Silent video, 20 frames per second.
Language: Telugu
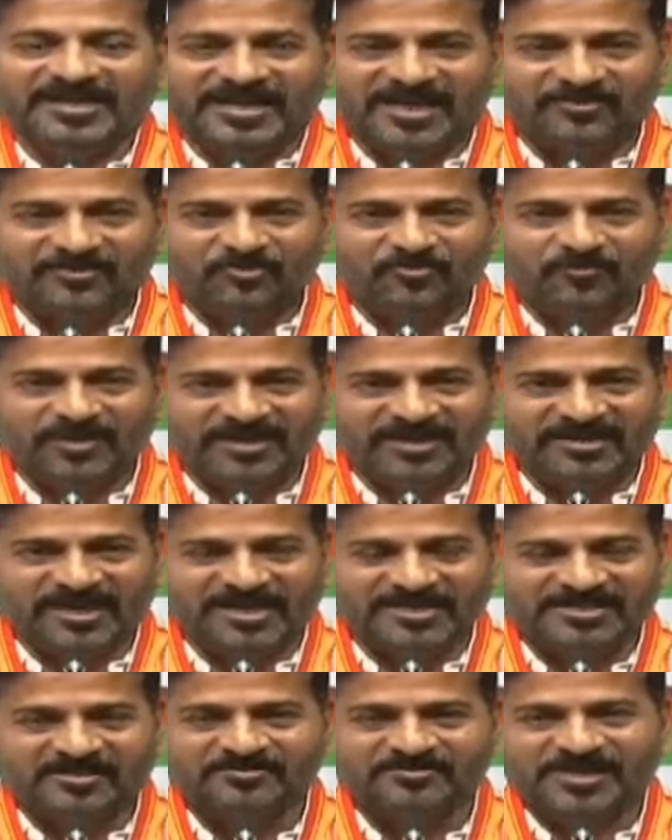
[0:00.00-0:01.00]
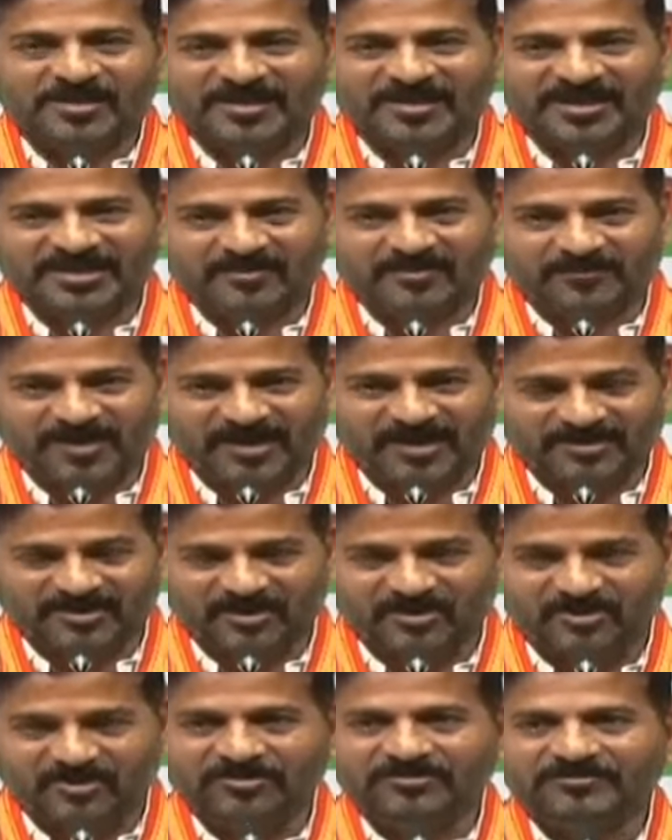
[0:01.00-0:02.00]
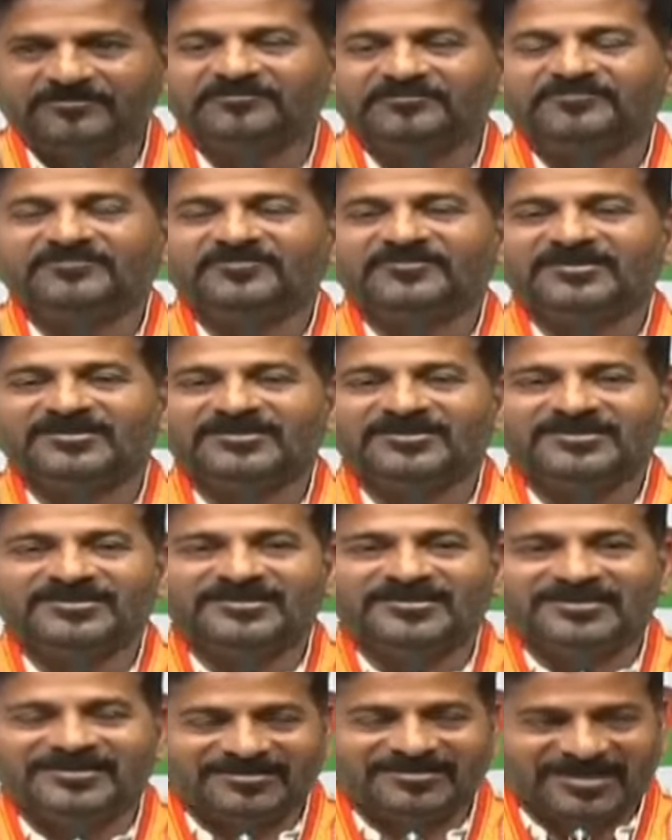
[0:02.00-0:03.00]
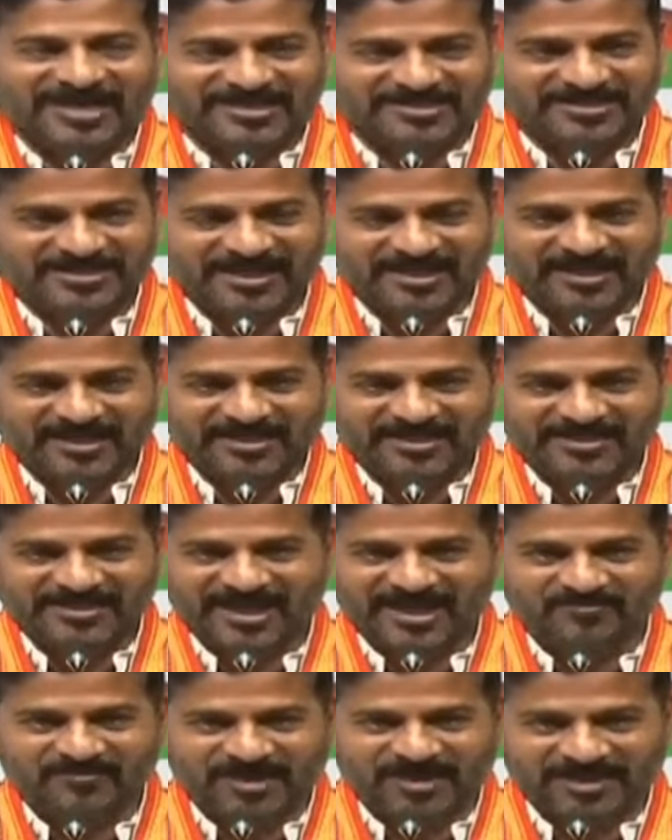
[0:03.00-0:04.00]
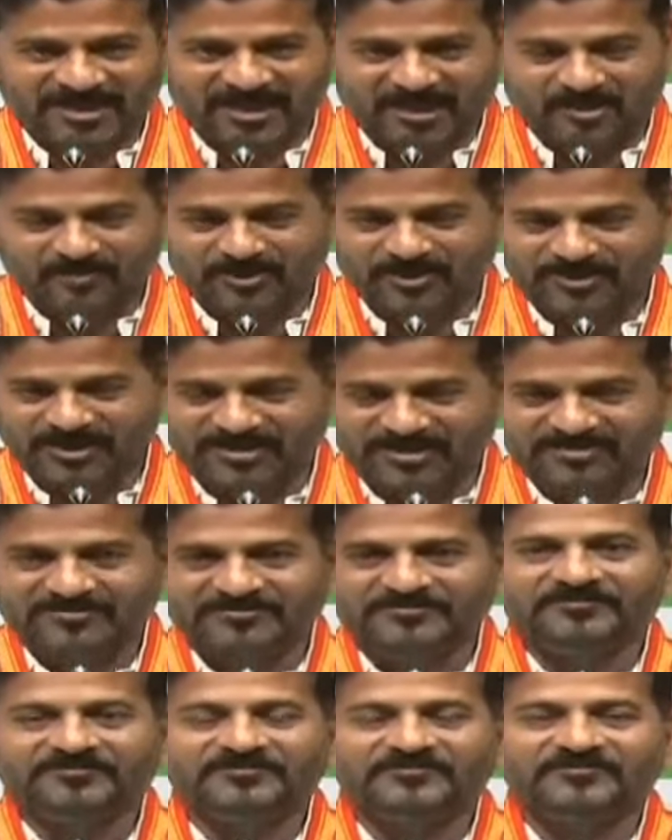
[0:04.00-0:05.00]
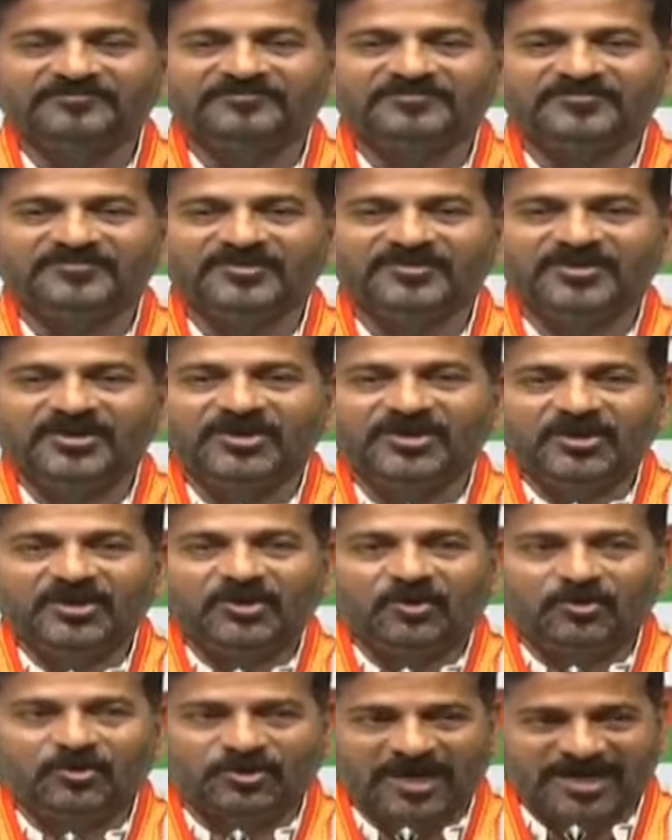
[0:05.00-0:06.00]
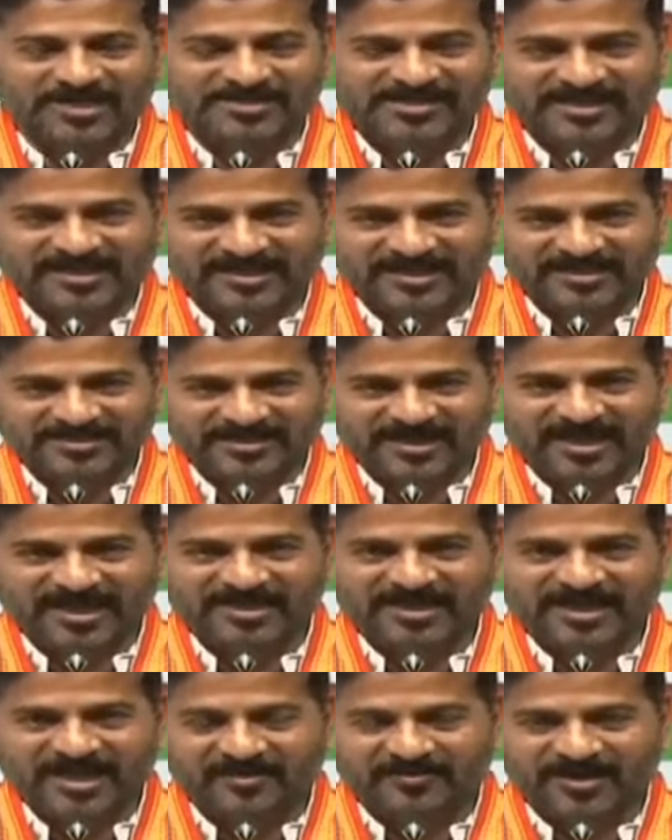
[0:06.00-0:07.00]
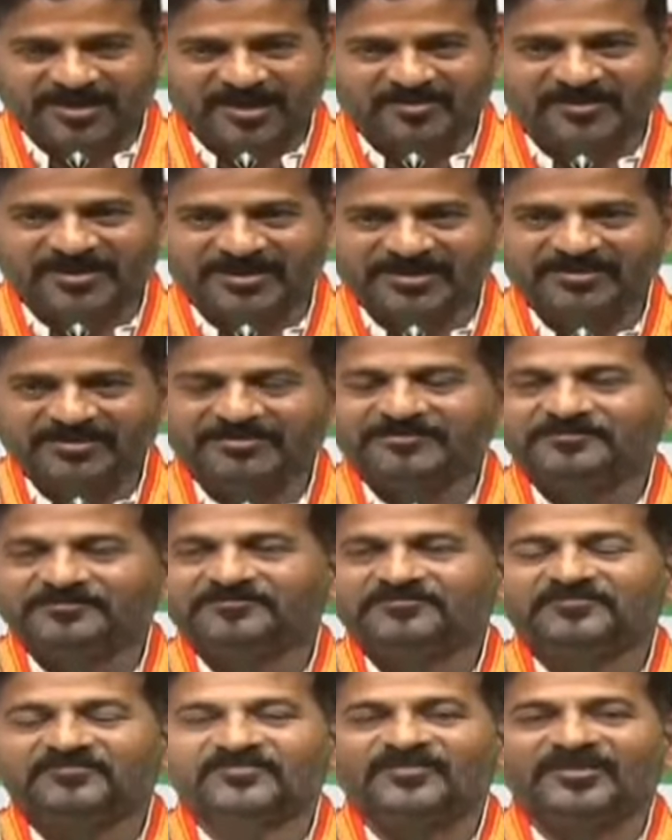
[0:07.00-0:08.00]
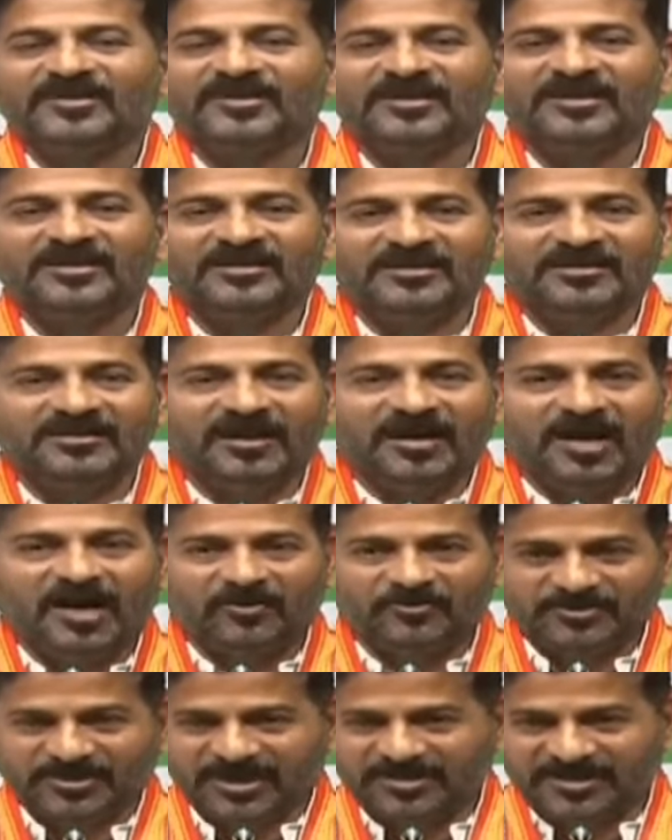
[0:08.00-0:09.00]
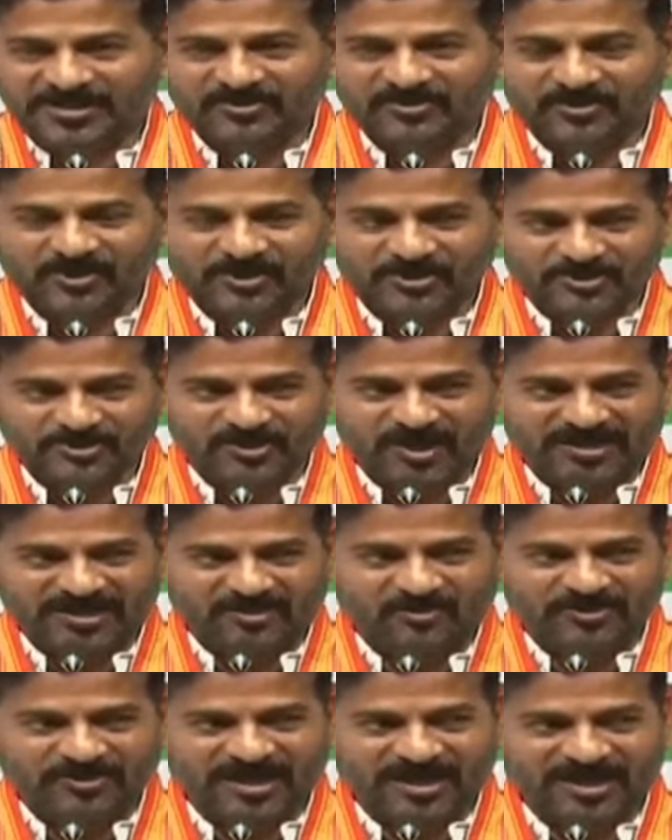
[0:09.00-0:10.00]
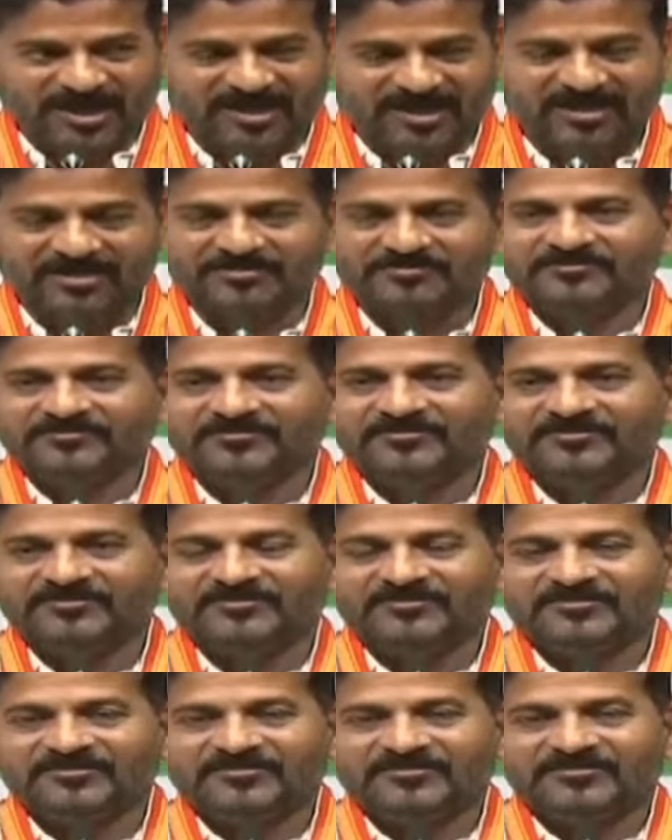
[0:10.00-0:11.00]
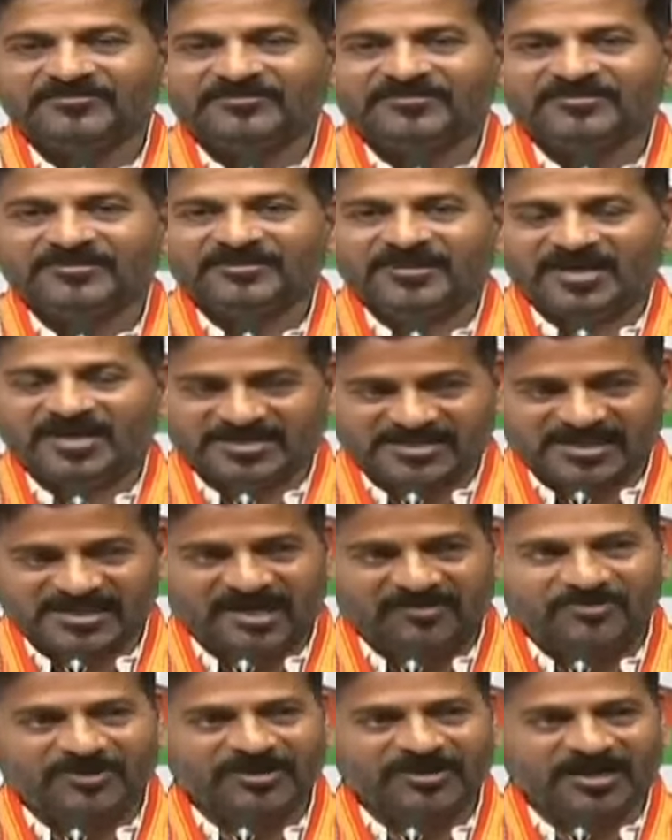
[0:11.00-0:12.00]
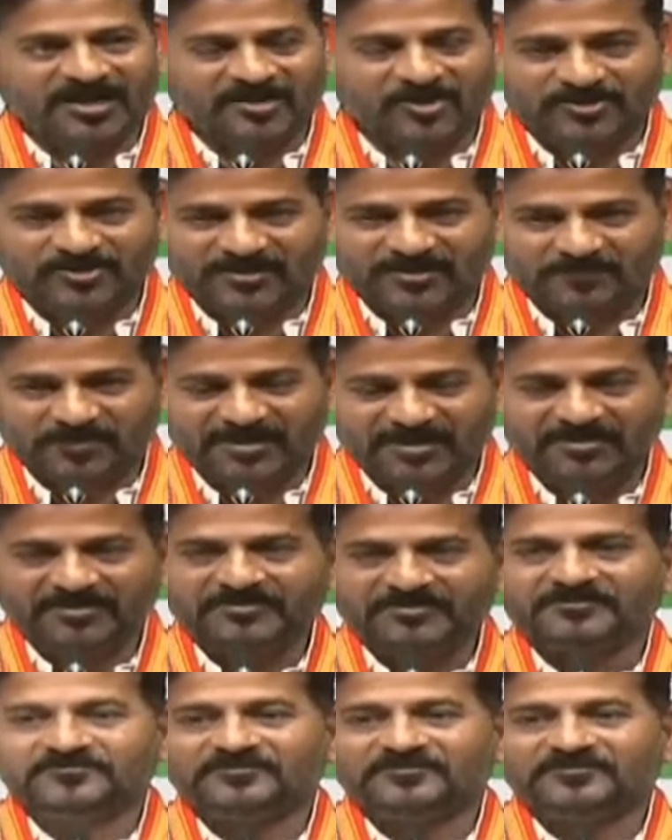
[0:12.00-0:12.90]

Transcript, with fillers: అదే ఉమ్మడి రాష్ట్రం సమైక్య పాలనలో రాజశేఖర రెడ్డి గారు మన్ననలు పొంది హుడా సెక్రటరీగా నియామకమయ్యి ఔటర్ రింగ్ రోడ్డును అనకొండలాగా అష్టావంకర్లు తిప్పి